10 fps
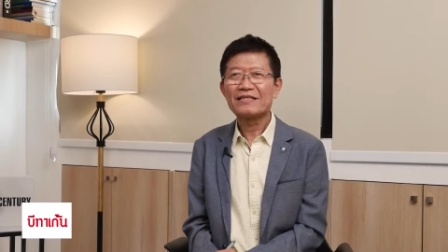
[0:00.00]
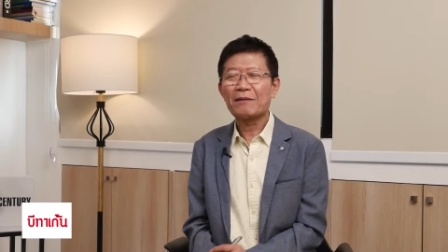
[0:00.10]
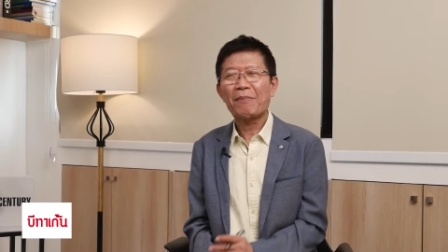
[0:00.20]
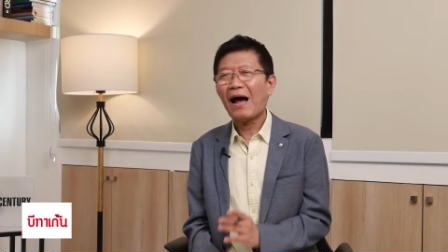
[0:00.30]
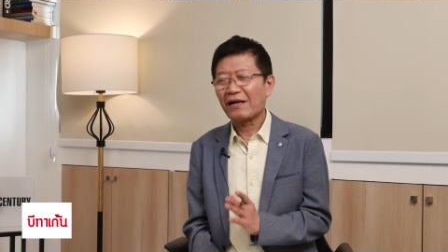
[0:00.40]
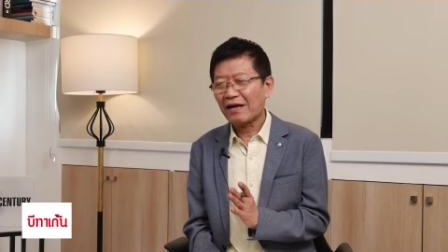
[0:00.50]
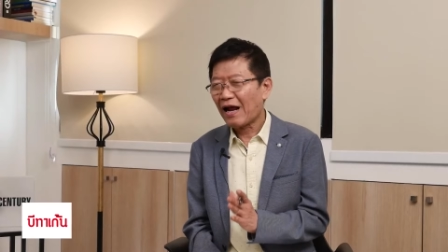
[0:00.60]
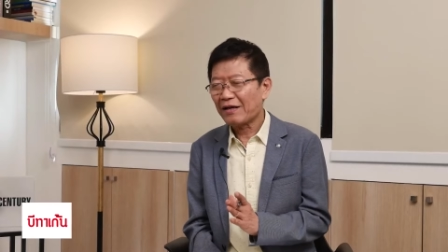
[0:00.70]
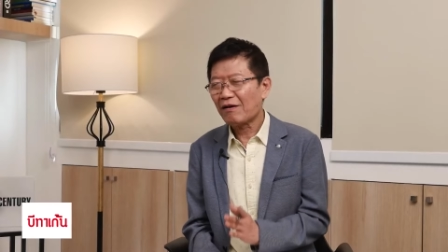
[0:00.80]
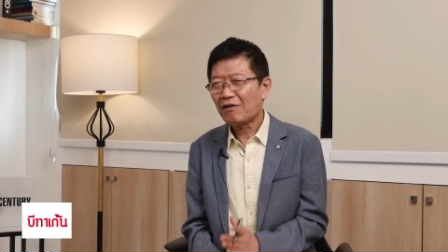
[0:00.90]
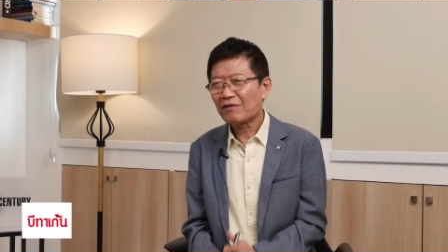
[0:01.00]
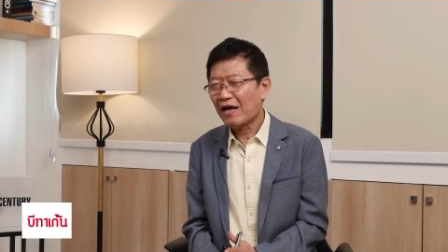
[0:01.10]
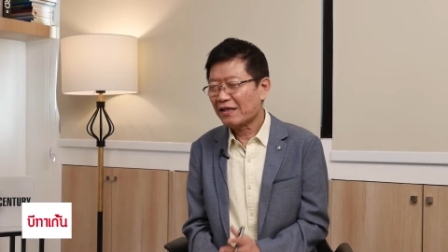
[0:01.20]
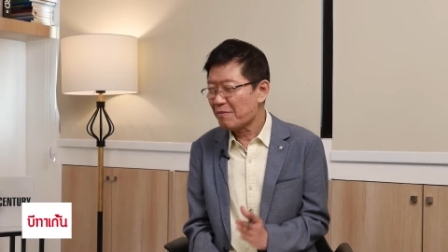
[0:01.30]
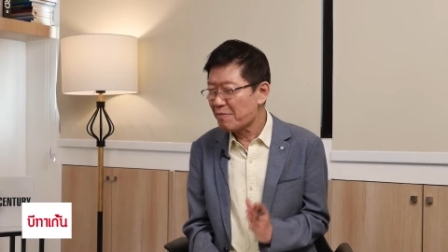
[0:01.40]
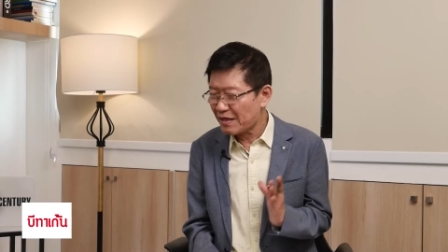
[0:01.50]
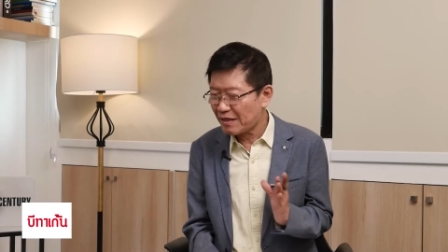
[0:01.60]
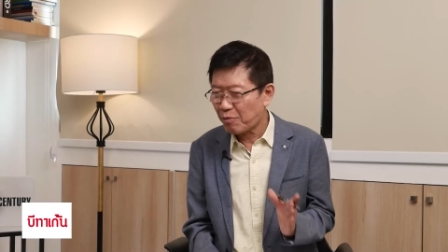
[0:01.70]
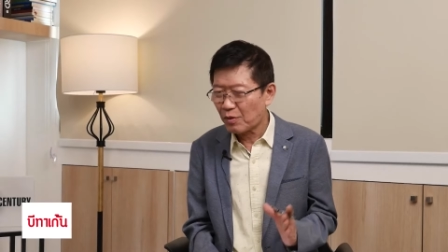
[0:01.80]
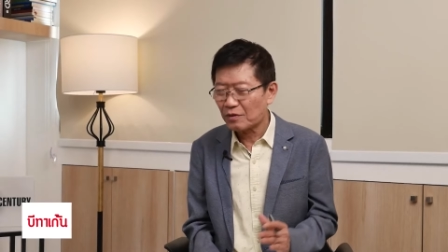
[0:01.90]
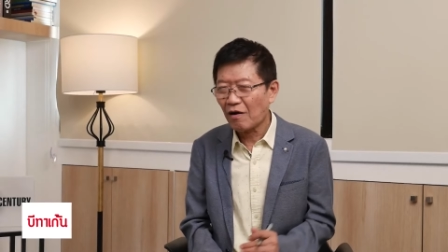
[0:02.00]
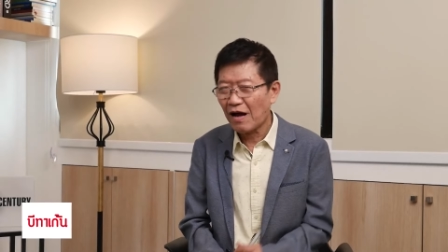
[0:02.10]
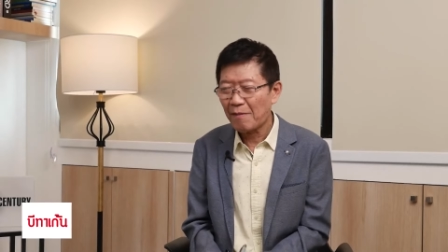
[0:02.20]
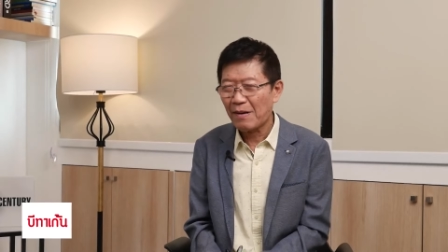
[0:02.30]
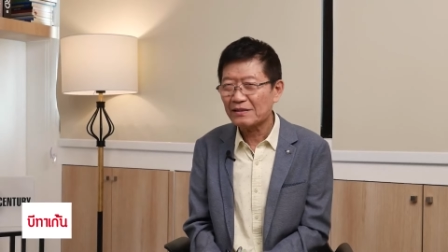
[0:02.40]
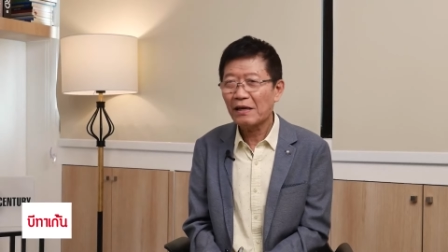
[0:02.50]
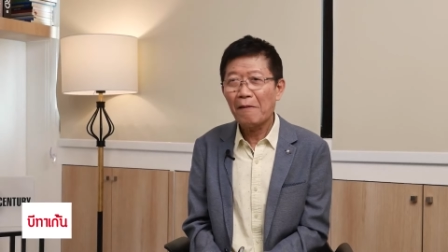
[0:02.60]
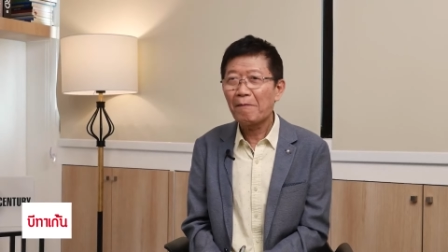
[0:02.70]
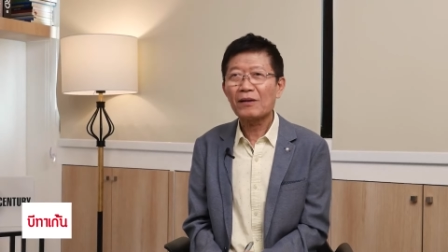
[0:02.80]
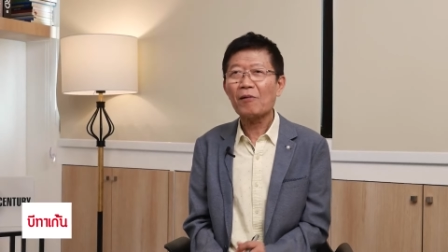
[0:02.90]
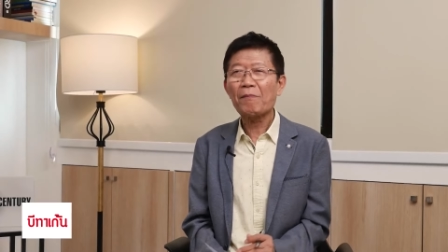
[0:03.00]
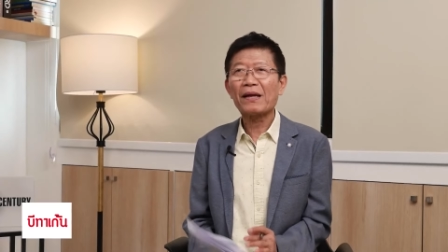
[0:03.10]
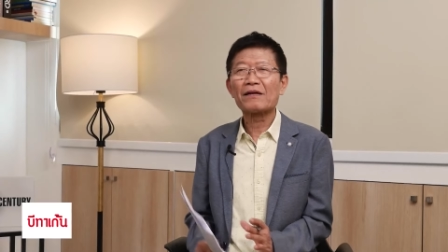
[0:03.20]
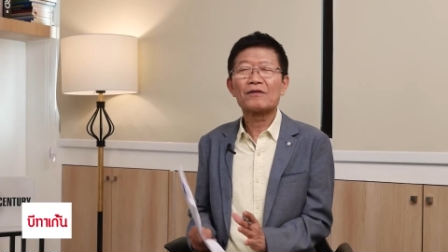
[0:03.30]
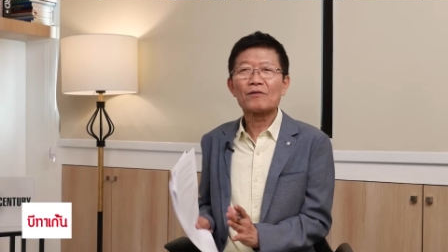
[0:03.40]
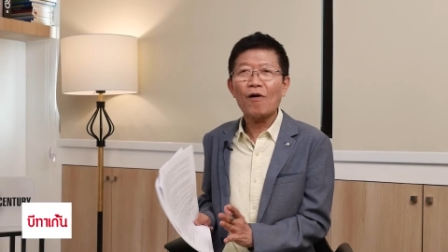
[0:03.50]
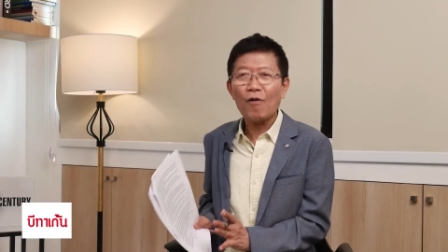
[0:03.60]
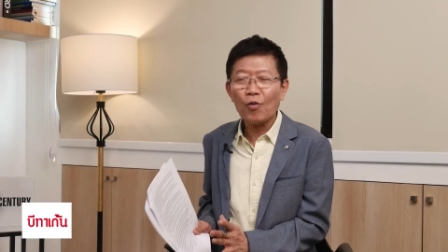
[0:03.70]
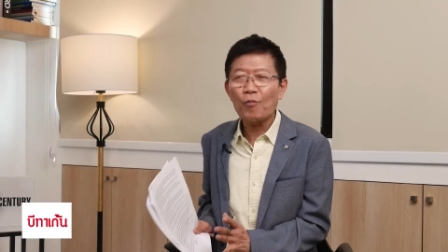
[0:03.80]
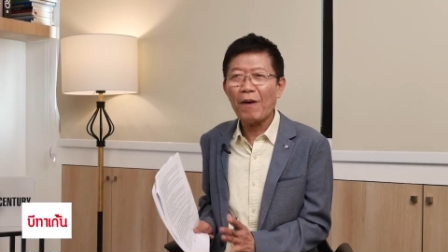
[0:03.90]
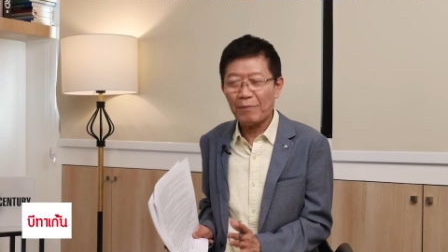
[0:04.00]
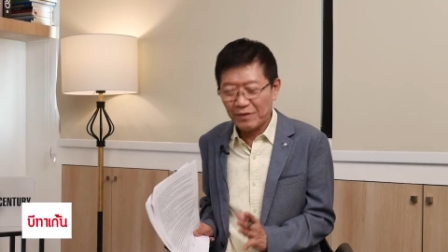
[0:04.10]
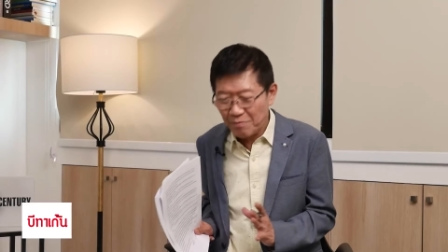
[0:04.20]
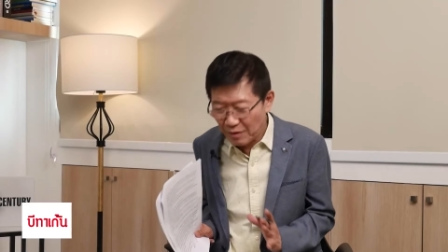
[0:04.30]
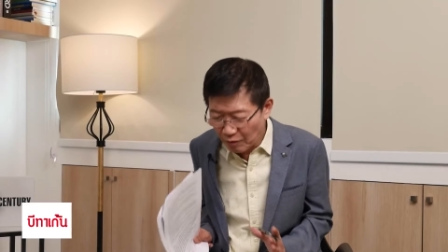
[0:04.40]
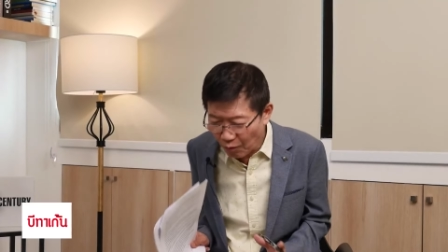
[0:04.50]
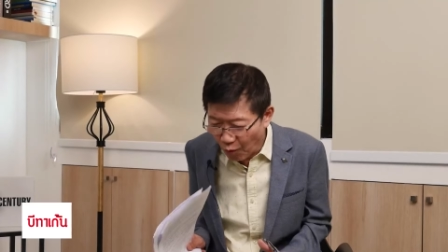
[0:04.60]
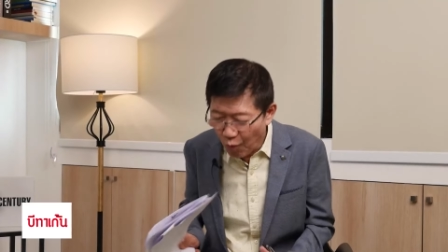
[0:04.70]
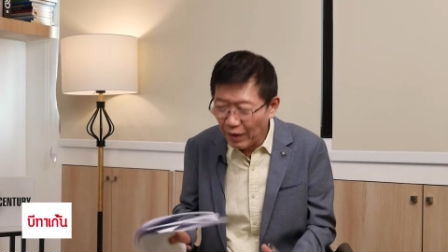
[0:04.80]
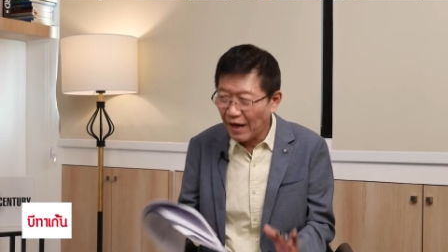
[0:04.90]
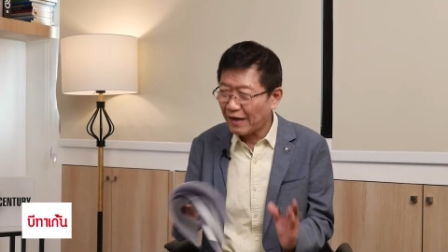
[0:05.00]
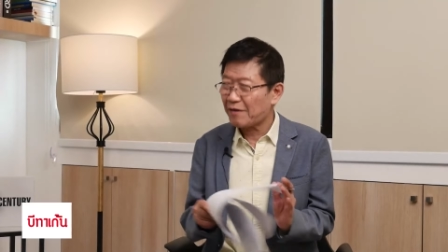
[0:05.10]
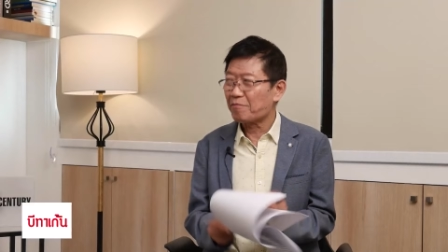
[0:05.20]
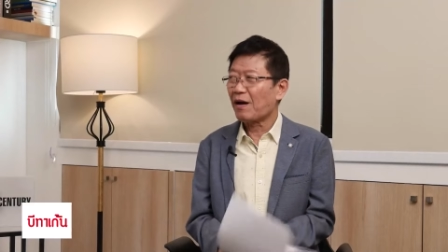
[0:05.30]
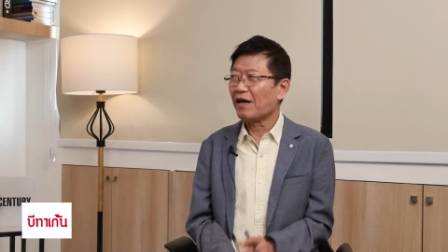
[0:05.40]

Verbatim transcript: จะผ่านใครก็แล้วแต่ที่มีอิทธิพลต่อฮามาสมันก็เป็นนอกรูปแบบที่มันก็ต้องคู่ขนานกันไป